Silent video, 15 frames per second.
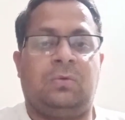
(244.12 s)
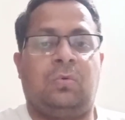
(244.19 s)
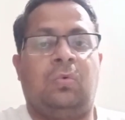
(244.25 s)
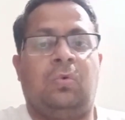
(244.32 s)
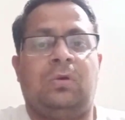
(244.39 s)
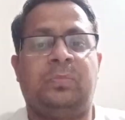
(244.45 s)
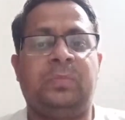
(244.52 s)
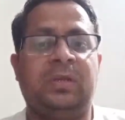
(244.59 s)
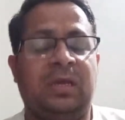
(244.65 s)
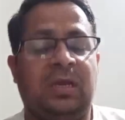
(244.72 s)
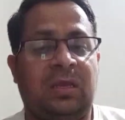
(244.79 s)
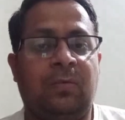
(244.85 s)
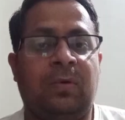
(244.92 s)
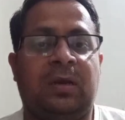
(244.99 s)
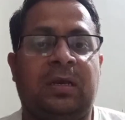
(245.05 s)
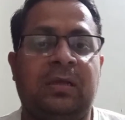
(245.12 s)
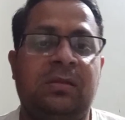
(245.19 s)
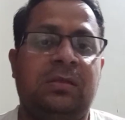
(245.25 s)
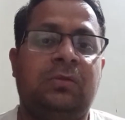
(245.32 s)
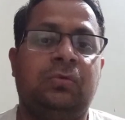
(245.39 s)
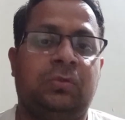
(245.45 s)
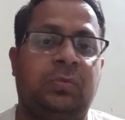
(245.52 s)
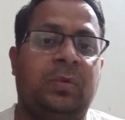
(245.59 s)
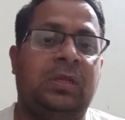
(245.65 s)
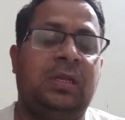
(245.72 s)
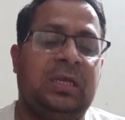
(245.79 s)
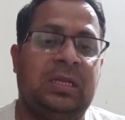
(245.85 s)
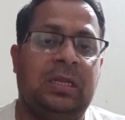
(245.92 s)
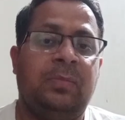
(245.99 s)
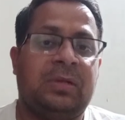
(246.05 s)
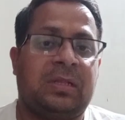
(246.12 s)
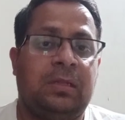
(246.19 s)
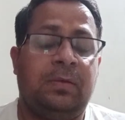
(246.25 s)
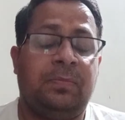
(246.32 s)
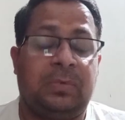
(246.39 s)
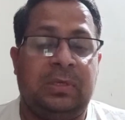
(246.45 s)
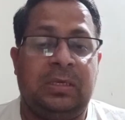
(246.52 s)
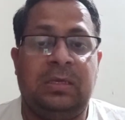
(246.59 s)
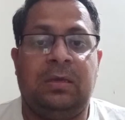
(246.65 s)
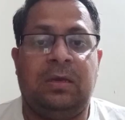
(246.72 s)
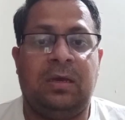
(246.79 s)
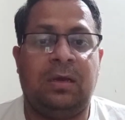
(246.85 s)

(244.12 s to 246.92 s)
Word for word: कोर्ट में रह के वकील से दुश्मनी लेना मतलब कि